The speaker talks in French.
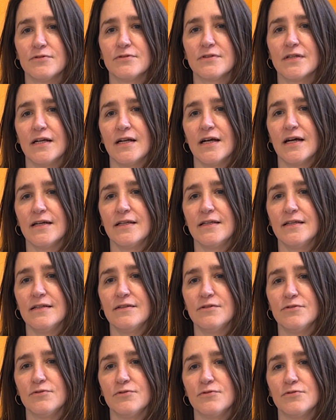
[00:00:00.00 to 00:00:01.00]
aux
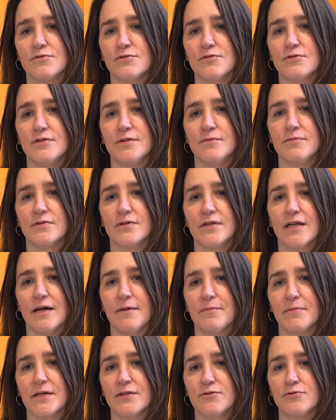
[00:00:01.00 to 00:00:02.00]
salariés de se débrouiller
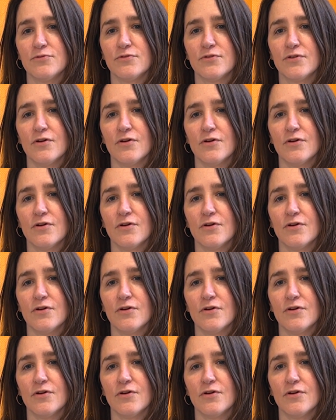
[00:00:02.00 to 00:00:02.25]
après tout